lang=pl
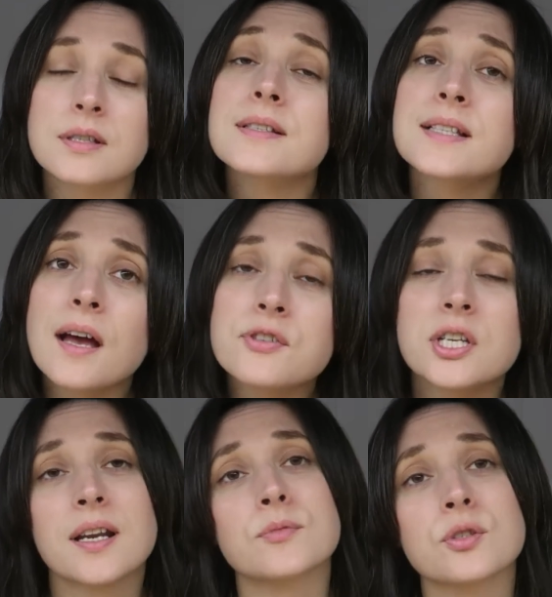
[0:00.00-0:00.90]

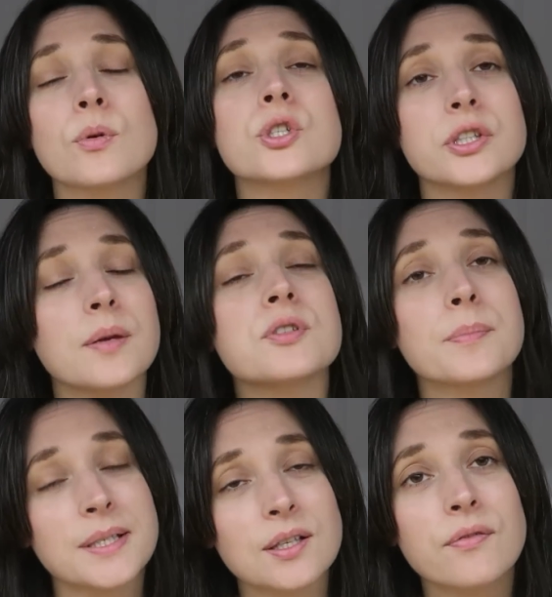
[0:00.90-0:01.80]
Zawsze nam coś może nie
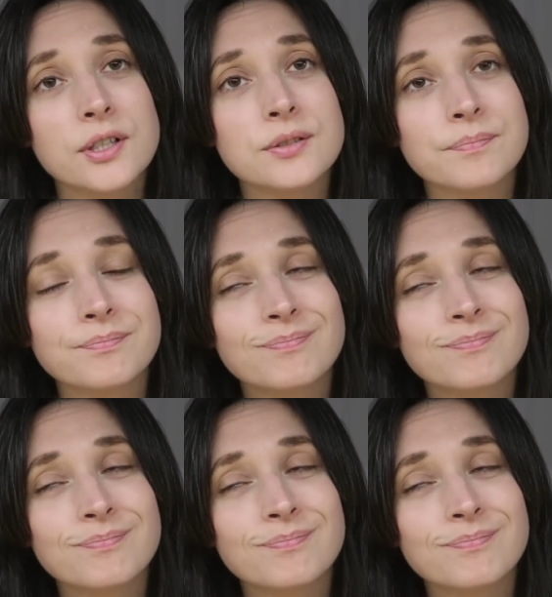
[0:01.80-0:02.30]
przypasować.